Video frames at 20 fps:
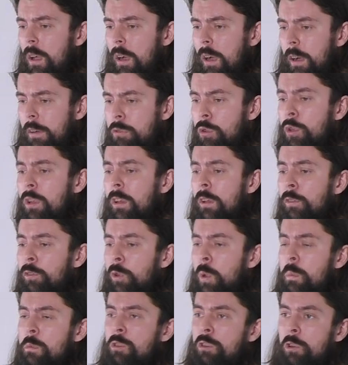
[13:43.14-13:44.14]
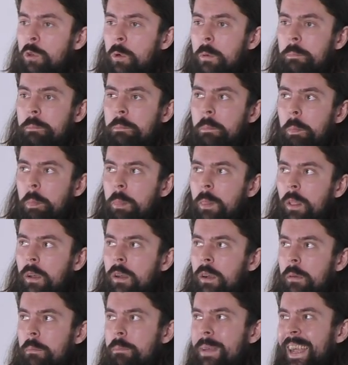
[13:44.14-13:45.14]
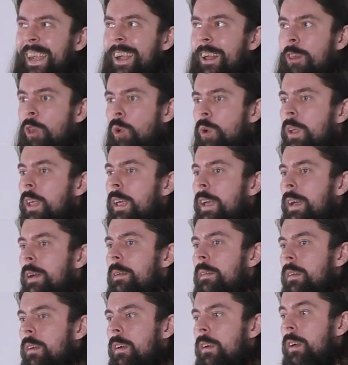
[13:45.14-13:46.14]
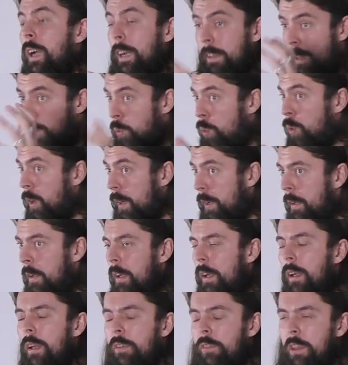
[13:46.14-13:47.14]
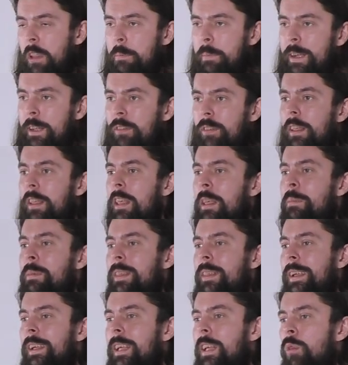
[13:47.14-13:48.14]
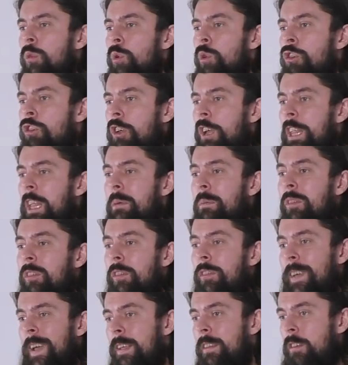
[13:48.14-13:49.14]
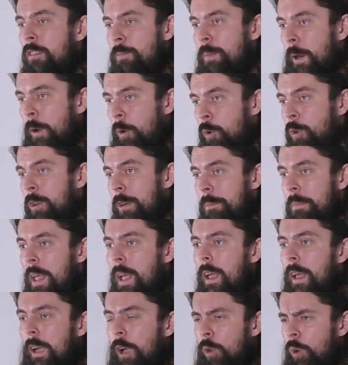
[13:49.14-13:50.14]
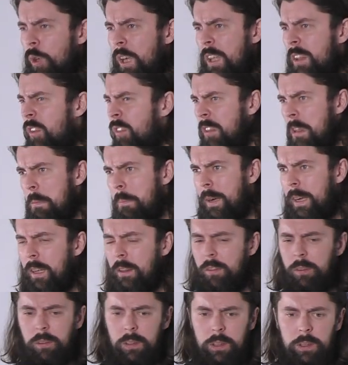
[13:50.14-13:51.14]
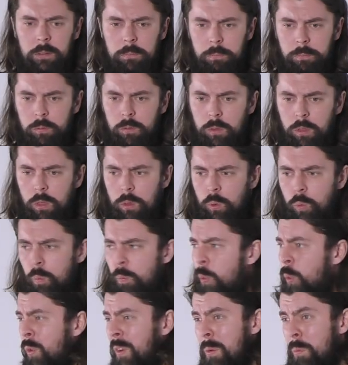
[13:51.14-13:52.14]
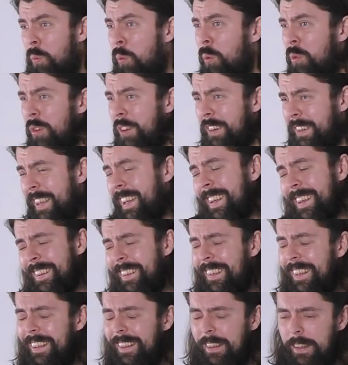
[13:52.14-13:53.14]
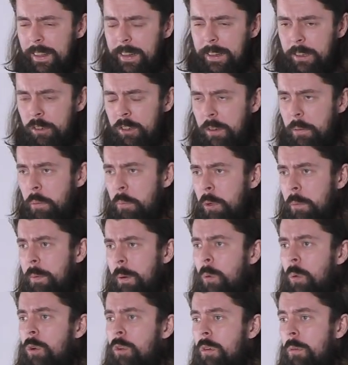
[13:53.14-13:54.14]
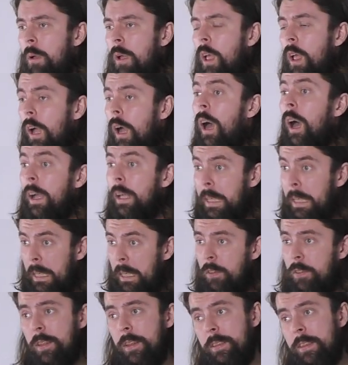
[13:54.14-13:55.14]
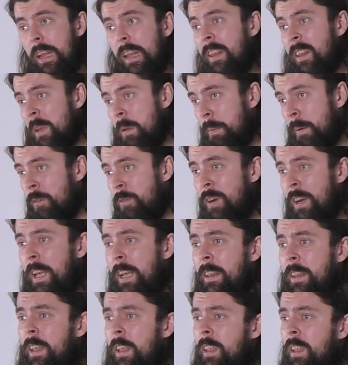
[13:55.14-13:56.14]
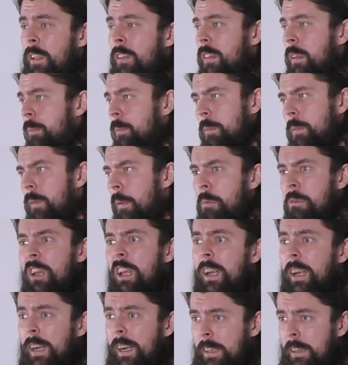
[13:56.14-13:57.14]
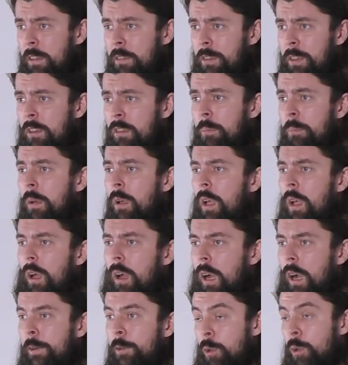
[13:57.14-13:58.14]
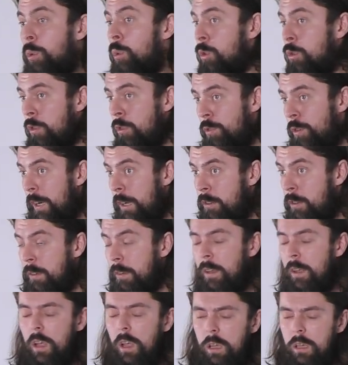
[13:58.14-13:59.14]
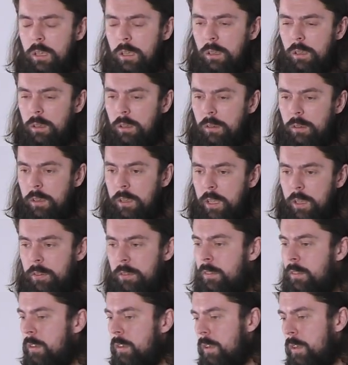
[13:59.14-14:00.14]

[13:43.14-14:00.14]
А, все дело в том, что экология, как наука, занимается именно изучением связей в природе. Экология не занимается уборкой мусора да, или чем-нибудь похожим. А, есть отдельные направления, есть там вообще экоактивизм, который тоже важен. А, есть